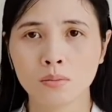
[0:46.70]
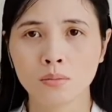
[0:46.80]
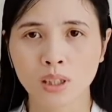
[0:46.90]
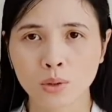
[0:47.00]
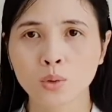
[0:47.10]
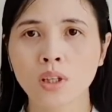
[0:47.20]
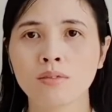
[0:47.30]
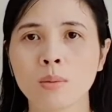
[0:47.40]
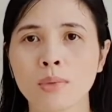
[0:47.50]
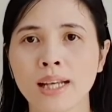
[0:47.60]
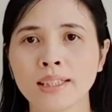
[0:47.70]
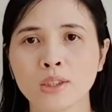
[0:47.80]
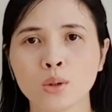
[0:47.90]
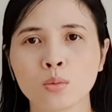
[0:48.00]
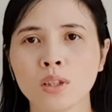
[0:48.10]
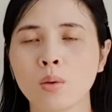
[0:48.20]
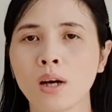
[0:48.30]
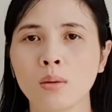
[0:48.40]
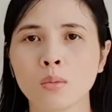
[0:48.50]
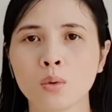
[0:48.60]
mặc dù sản phẩm này chỉ dùng được
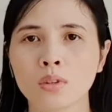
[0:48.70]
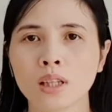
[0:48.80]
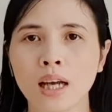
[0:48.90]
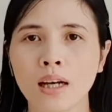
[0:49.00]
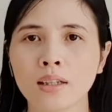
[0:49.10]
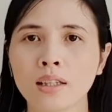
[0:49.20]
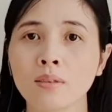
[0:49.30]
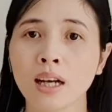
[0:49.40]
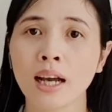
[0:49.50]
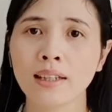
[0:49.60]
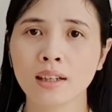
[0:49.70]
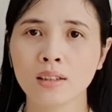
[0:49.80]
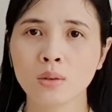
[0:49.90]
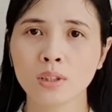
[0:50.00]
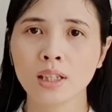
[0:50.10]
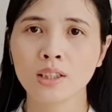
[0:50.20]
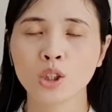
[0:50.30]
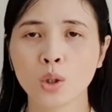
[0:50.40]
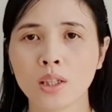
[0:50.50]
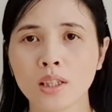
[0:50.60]
khoảng một tháng đến khoảng 2 tháng đầu tiên
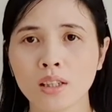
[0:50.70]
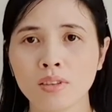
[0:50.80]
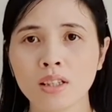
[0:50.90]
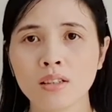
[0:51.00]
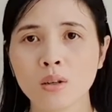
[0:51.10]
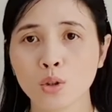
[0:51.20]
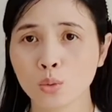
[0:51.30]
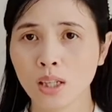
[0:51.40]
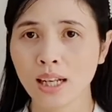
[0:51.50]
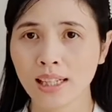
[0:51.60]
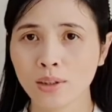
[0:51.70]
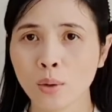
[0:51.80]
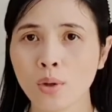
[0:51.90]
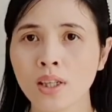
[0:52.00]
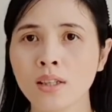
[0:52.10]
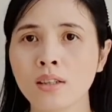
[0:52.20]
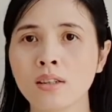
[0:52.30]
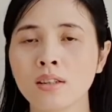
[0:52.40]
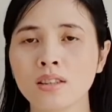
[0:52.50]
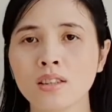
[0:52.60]
cho đến khi vết thương của chúng ta lành thôi
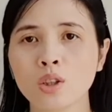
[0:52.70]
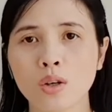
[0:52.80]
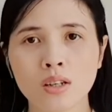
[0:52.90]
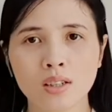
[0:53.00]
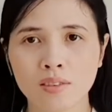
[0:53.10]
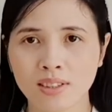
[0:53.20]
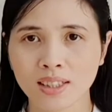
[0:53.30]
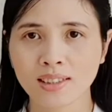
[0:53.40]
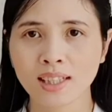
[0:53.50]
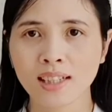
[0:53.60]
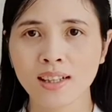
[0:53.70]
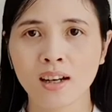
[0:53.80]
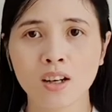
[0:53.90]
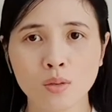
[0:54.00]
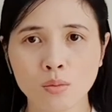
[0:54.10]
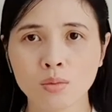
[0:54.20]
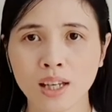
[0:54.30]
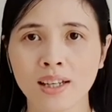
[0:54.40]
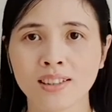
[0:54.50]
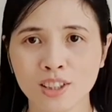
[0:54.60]
nhưng nó được liệt vào danh sách là không
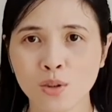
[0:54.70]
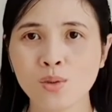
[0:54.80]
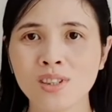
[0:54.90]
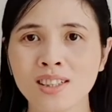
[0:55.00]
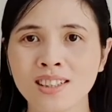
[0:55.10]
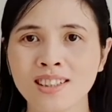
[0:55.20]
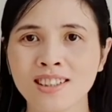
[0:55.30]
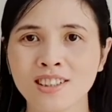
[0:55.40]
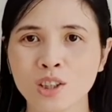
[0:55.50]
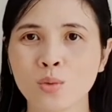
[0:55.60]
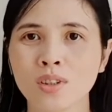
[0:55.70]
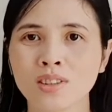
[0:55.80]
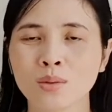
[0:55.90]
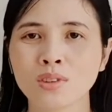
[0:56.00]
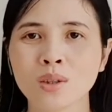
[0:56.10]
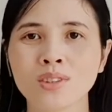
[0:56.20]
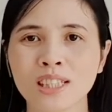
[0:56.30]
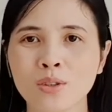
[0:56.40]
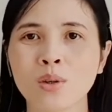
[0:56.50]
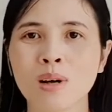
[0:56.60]
thể thiếu cho cuộc sống sau
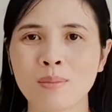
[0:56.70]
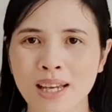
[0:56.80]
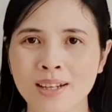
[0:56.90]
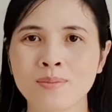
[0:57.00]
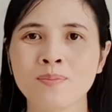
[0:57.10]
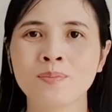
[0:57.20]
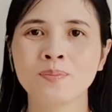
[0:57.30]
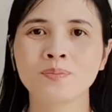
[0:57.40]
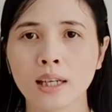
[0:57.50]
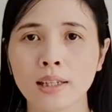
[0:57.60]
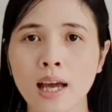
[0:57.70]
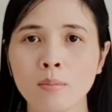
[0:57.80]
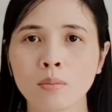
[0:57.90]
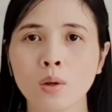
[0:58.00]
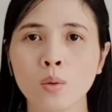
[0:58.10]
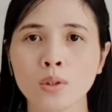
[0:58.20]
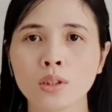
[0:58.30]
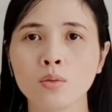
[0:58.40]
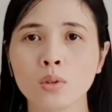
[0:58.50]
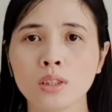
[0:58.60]
sinh của bà mẹ thì cái đệm ngồi
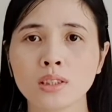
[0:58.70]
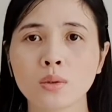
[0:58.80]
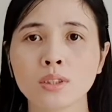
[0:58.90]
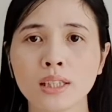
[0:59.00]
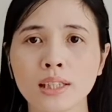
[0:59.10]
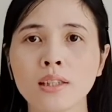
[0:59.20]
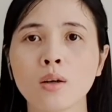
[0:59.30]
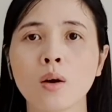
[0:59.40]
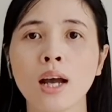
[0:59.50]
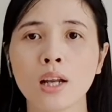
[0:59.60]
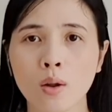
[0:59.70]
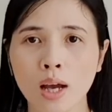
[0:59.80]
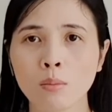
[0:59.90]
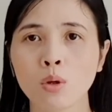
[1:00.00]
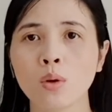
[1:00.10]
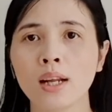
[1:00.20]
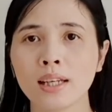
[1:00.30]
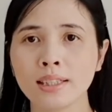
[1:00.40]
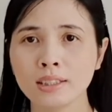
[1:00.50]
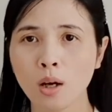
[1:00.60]
cho phụ nữ sau sinh ấy nó có hai loại một loại
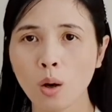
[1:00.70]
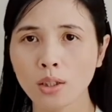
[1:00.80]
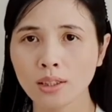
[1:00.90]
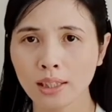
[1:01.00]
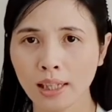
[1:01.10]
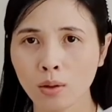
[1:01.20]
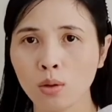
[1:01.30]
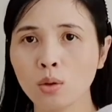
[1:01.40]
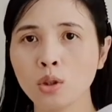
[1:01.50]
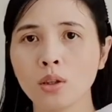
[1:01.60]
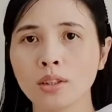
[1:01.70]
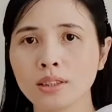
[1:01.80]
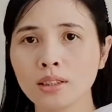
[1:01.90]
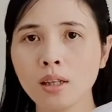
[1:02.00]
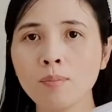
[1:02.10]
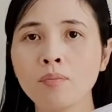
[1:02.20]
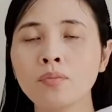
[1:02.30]
là hình chữ O như thế này có lỗ tròn ở giữa